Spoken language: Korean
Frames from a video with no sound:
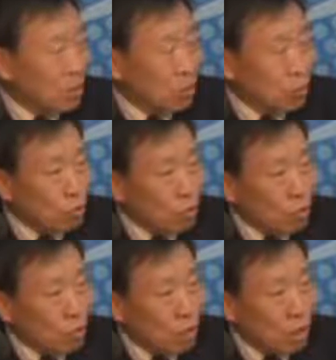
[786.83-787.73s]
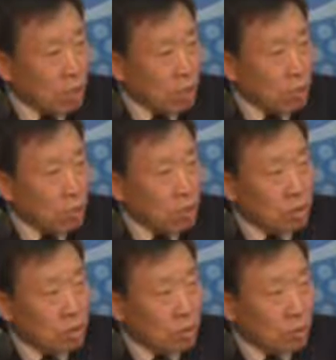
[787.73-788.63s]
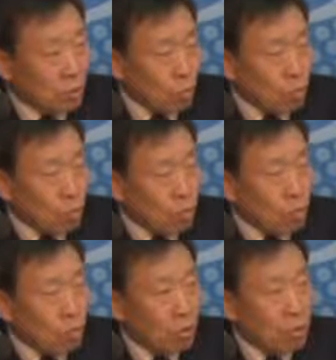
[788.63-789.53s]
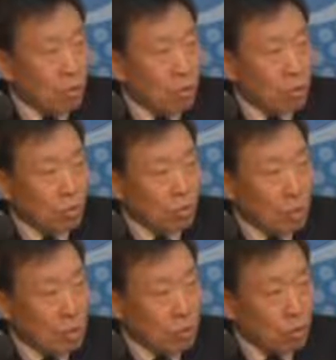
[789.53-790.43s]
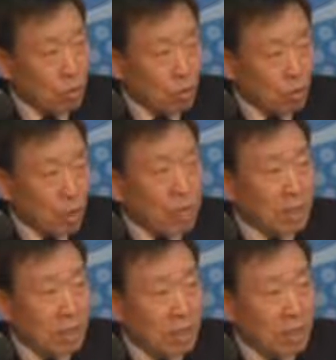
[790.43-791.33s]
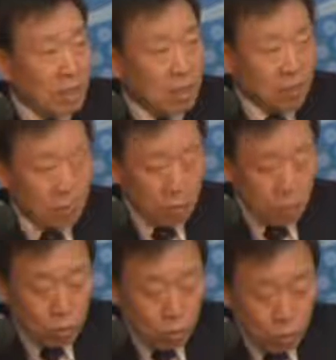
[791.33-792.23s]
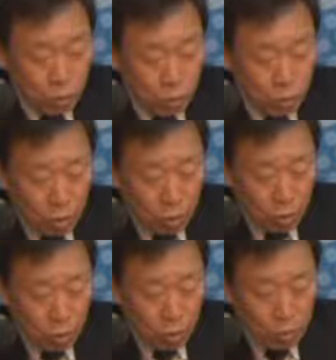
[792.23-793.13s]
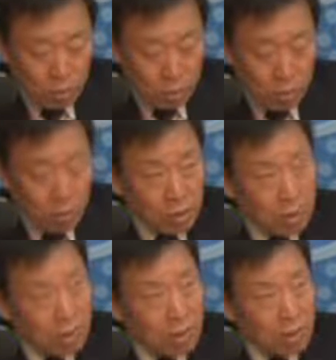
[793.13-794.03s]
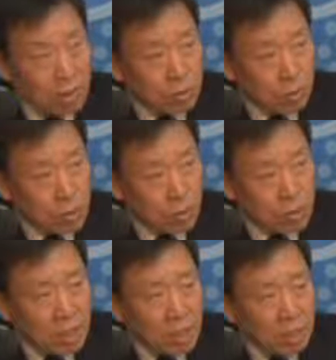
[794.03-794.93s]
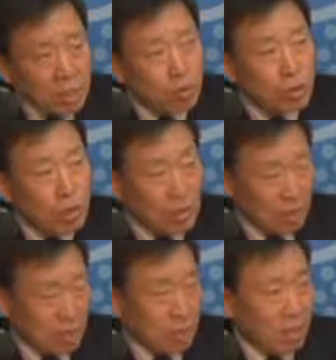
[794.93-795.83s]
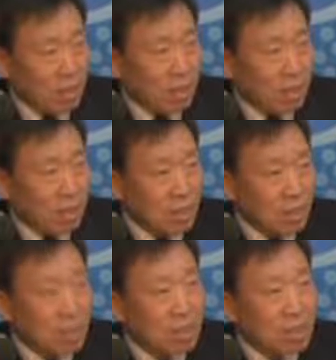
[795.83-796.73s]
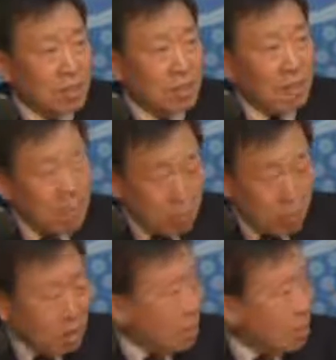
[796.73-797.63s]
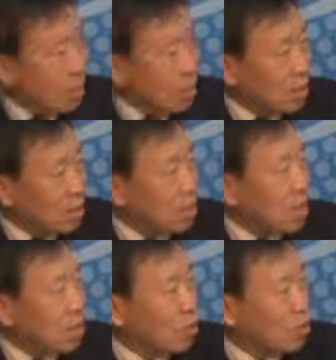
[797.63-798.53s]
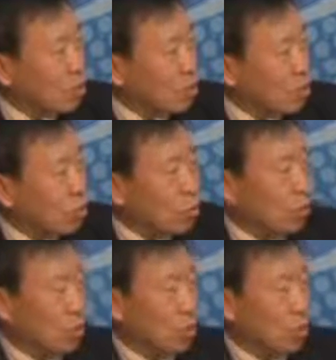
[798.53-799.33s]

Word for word: 그리고 6년 동안 이제 도시를 더 공부하고 또 자연과의 관계 이런 걸 공부하면서 도시와 자연이 균형을 잡아야지 자연만 이렇게 한 것도 아니고